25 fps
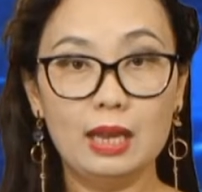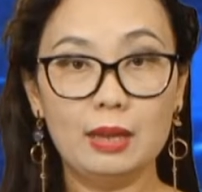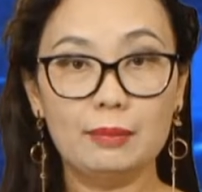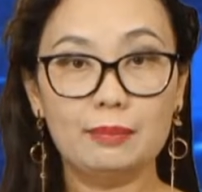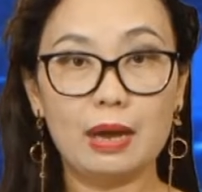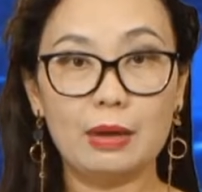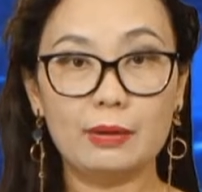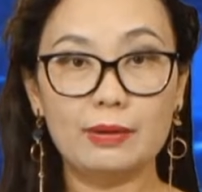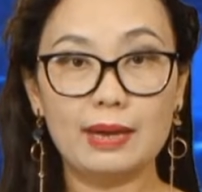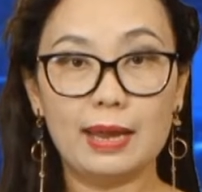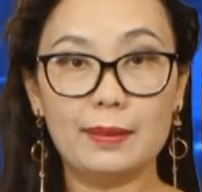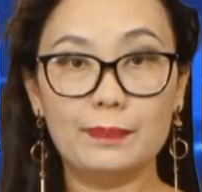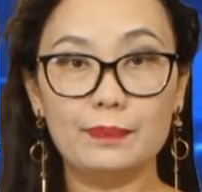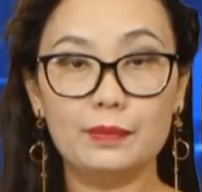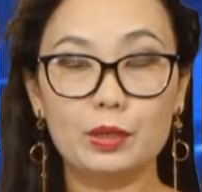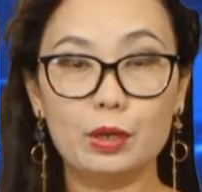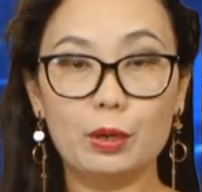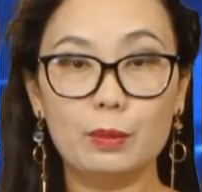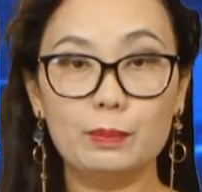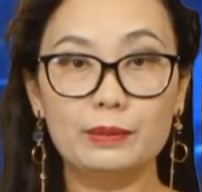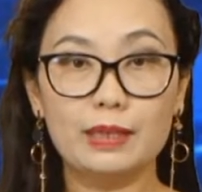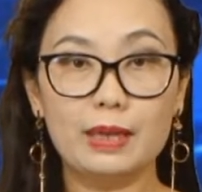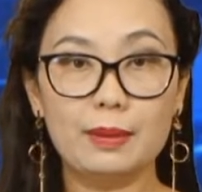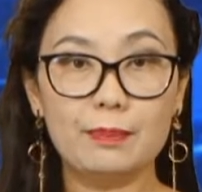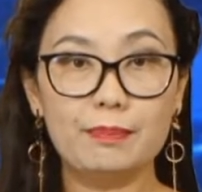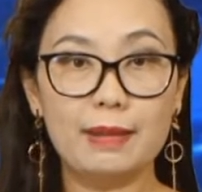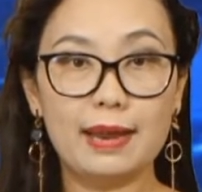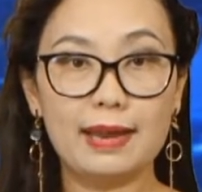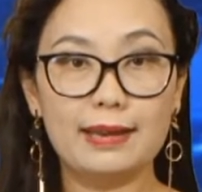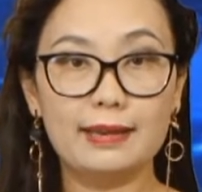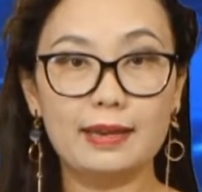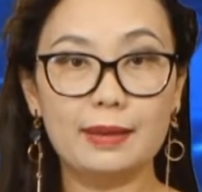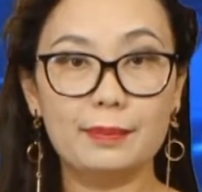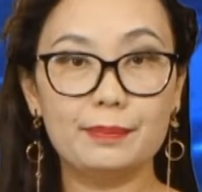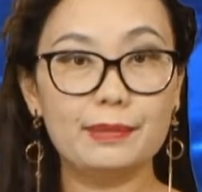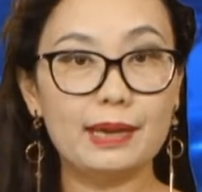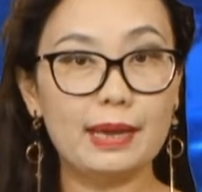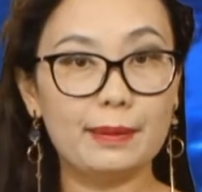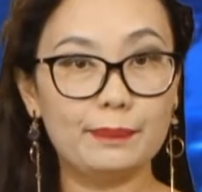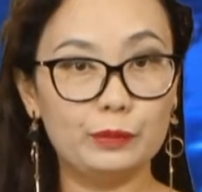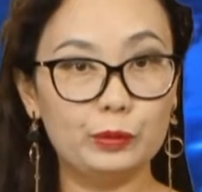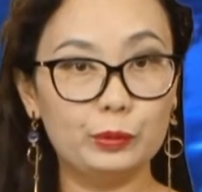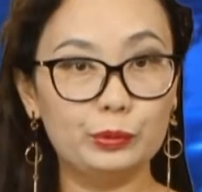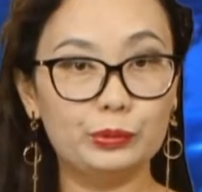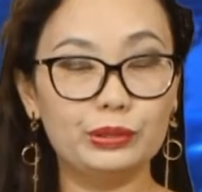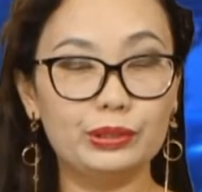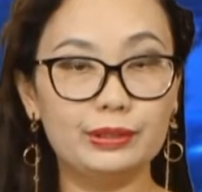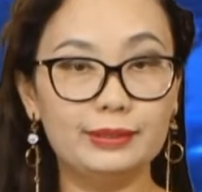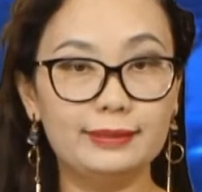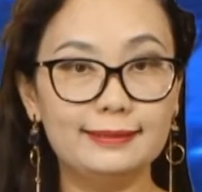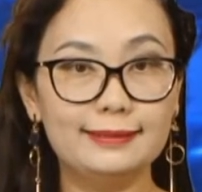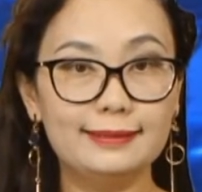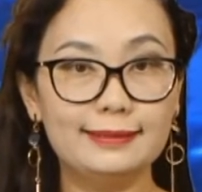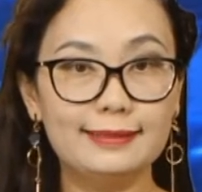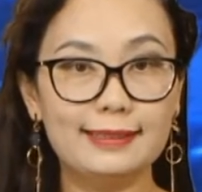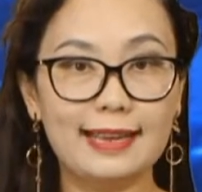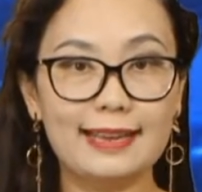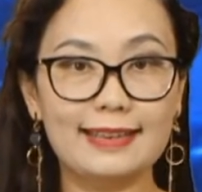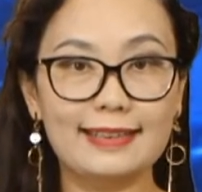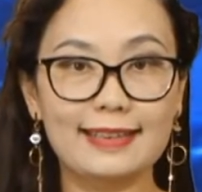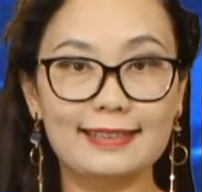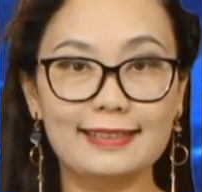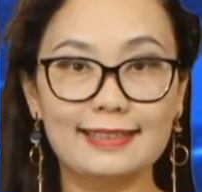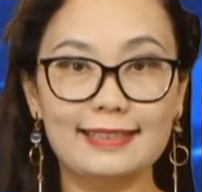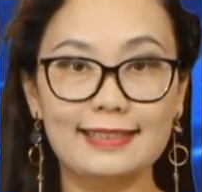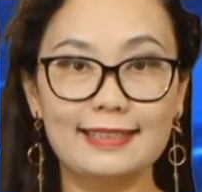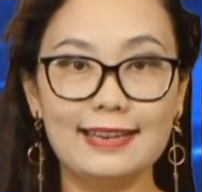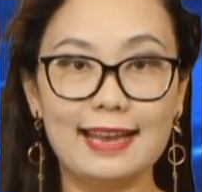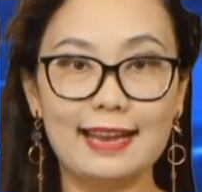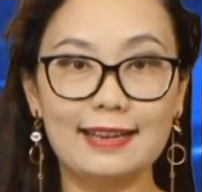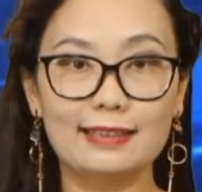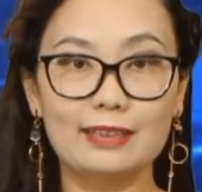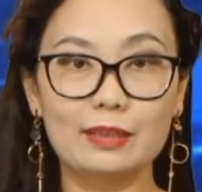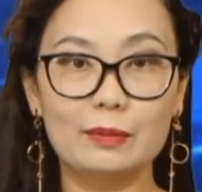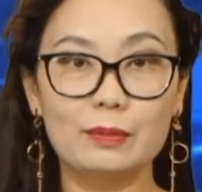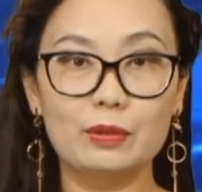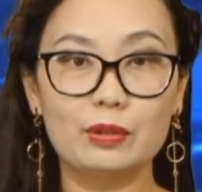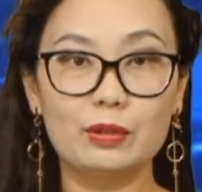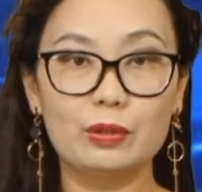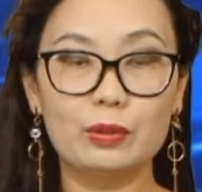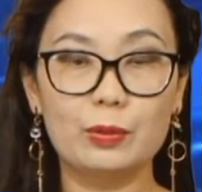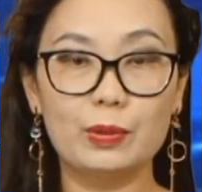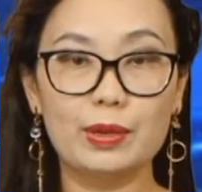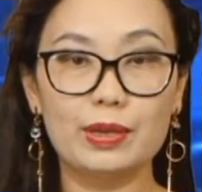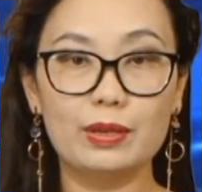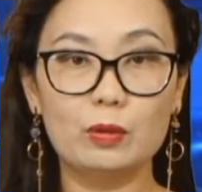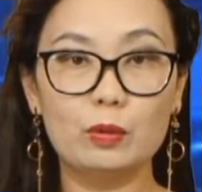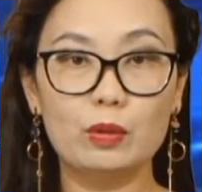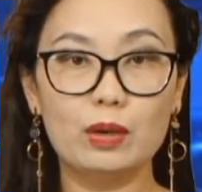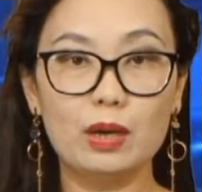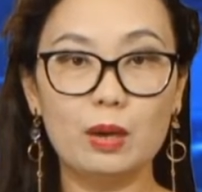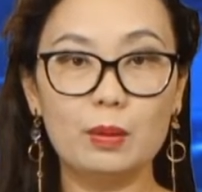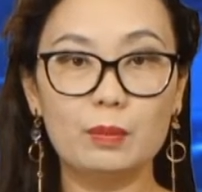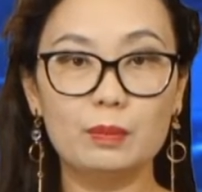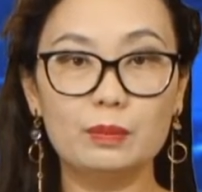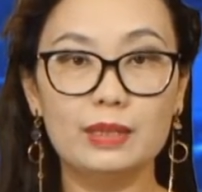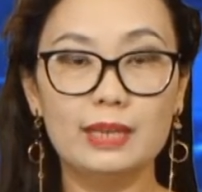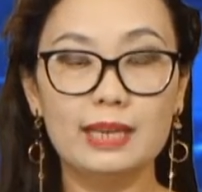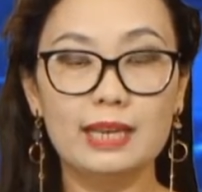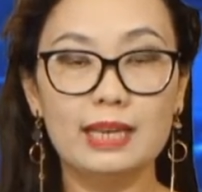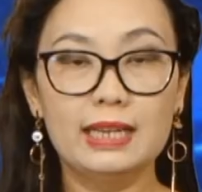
bảo đảm cho ông thêm 3 năm làm thủ tướng, ngay cả khi đảng cầm quyền của ông